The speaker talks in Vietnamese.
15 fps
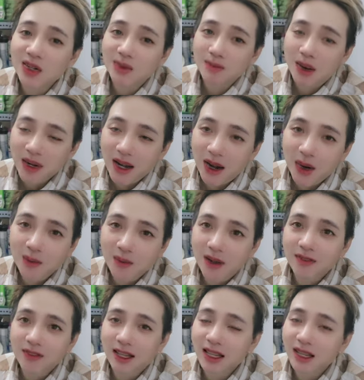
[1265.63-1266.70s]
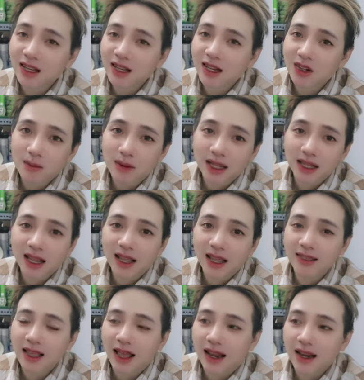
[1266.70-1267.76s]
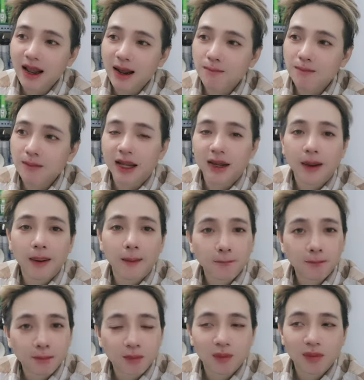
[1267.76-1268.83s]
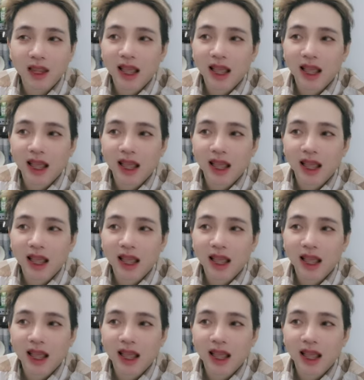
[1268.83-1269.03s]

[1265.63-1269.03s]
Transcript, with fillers: được bao lâu bởi vì cái kênh của mình thì hiện tại đang bị um,